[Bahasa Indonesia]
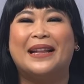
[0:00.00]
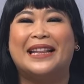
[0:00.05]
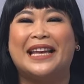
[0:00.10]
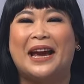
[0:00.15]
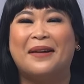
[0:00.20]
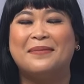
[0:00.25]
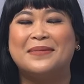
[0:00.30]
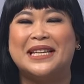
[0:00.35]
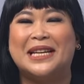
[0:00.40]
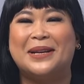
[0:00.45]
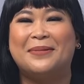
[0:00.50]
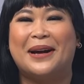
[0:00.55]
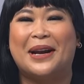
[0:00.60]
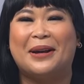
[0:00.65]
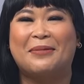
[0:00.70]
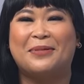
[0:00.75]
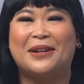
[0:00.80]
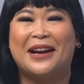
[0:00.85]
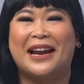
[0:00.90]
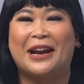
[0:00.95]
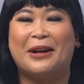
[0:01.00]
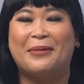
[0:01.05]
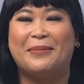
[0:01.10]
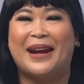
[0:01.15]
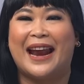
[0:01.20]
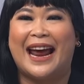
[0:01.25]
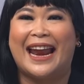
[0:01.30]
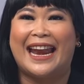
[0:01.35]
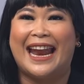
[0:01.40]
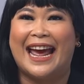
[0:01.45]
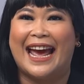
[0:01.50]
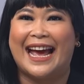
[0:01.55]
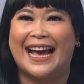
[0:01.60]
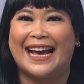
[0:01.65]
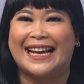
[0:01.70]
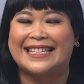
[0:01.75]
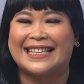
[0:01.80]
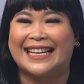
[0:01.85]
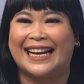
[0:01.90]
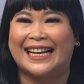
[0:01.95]
Sobat IMC dimanapun Anda
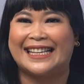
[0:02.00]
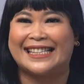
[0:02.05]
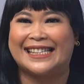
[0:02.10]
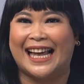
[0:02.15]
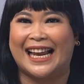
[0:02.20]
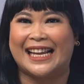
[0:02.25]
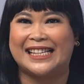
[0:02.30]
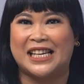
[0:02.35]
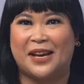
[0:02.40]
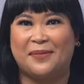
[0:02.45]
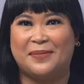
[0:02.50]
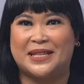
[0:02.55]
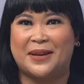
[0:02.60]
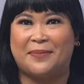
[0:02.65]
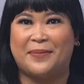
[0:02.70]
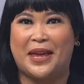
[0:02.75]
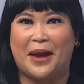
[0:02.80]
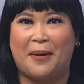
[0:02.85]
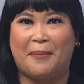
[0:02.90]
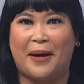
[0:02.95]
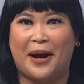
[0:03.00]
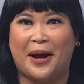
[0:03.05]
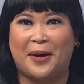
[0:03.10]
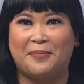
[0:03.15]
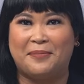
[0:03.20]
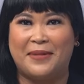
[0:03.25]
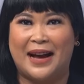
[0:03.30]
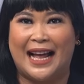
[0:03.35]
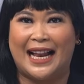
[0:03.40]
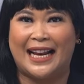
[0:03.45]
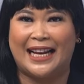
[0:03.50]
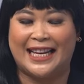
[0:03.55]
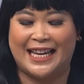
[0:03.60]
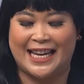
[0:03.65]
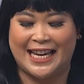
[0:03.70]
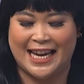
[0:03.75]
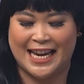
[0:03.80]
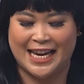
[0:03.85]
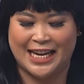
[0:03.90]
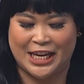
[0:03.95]
berada, senang sekali saya bisa menyapa
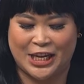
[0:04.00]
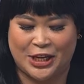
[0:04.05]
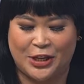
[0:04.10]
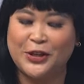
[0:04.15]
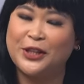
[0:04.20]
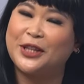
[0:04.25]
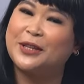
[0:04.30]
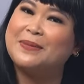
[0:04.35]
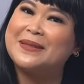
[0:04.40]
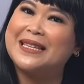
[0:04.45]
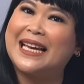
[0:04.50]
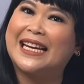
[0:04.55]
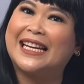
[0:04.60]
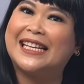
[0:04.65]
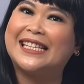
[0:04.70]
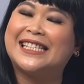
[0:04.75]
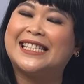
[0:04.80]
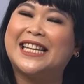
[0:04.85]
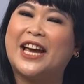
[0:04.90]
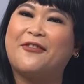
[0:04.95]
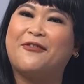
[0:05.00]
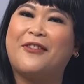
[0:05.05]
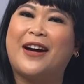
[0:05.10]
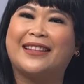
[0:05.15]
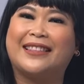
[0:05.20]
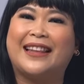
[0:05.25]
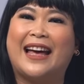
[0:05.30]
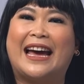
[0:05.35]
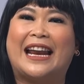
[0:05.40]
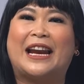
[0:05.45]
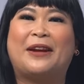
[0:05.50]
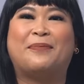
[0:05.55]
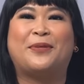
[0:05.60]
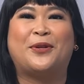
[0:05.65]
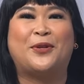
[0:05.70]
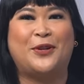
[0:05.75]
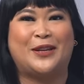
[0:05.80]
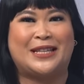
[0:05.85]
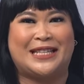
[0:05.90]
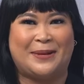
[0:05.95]
kembali di Youtube series Cek Fakta
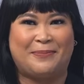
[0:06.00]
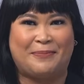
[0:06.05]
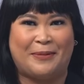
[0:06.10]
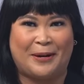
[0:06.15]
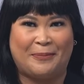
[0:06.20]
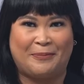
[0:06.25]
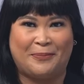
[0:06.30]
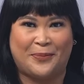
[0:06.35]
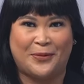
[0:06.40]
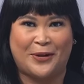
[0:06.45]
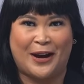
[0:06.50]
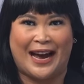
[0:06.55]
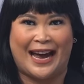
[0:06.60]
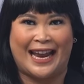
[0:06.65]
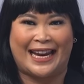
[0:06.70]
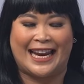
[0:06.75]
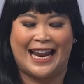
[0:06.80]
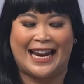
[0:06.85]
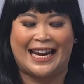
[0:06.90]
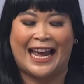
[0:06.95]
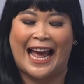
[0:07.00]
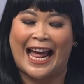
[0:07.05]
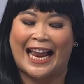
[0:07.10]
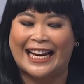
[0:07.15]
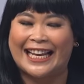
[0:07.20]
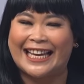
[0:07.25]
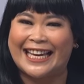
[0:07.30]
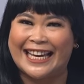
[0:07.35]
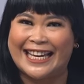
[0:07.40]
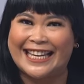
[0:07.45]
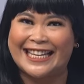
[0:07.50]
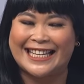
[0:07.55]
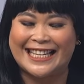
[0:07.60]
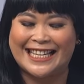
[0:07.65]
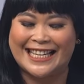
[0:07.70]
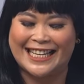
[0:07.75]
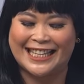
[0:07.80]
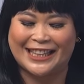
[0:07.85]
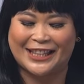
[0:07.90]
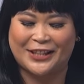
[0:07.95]
Reproduksi Perempuan. Dan kali
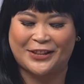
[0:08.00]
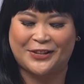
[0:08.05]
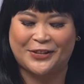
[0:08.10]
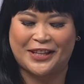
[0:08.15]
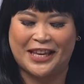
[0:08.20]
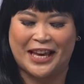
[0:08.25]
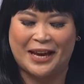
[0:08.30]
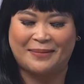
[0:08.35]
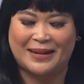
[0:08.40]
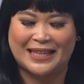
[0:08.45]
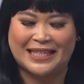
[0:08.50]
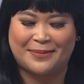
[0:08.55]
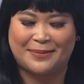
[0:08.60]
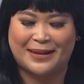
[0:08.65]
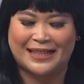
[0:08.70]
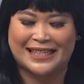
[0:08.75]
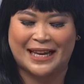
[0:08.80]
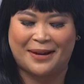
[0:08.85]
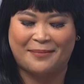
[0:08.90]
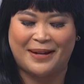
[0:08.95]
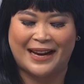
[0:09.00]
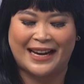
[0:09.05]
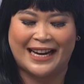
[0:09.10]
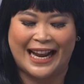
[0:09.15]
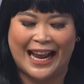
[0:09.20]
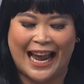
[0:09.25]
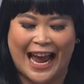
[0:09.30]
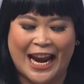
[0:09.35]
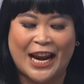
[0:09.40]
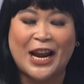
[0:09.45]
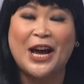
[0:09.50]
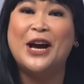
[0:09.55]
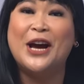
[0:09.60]
ini tentunya masih bersama dengan